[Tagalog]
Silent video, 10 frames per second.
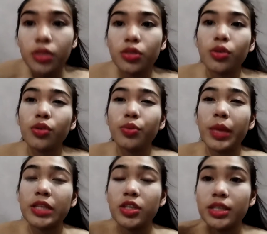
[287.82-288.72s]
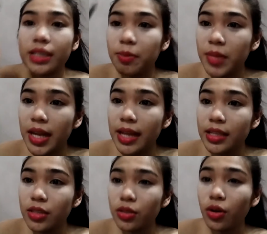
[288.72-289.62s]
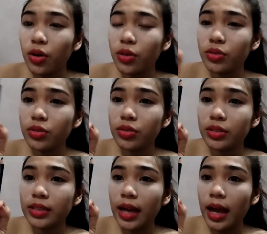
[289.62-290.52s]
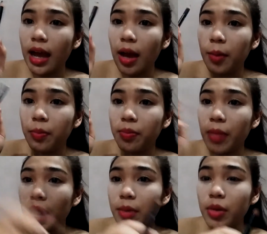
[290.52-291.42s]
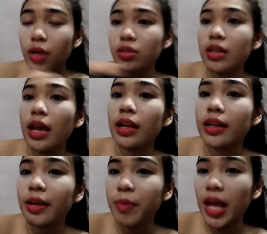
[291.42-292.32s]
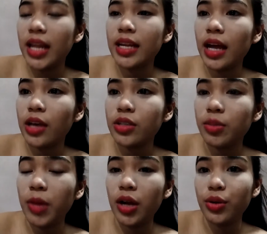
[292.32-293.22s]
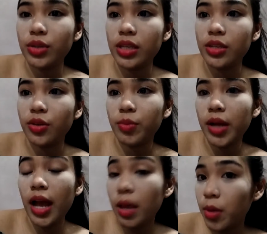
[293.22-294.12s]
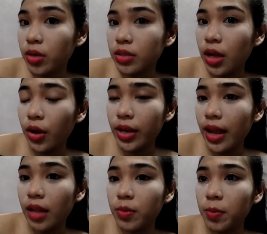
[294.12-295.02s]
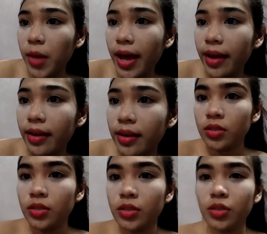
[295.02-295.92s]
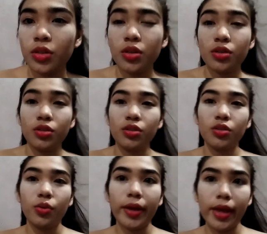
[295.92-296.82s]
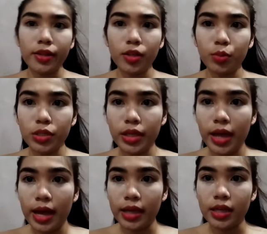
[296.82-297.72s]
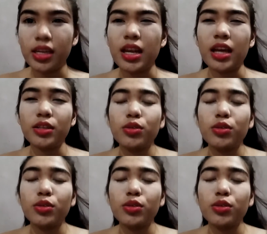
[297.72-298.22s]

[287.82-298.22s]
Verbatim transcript: So, medyo skip na natin tong uh, eyebrows dahil bahala na kayo sa mga routine nyo. Mag-eyebrows na kayo na I'll be back. So, ayan. Tapos na yung aking kilay.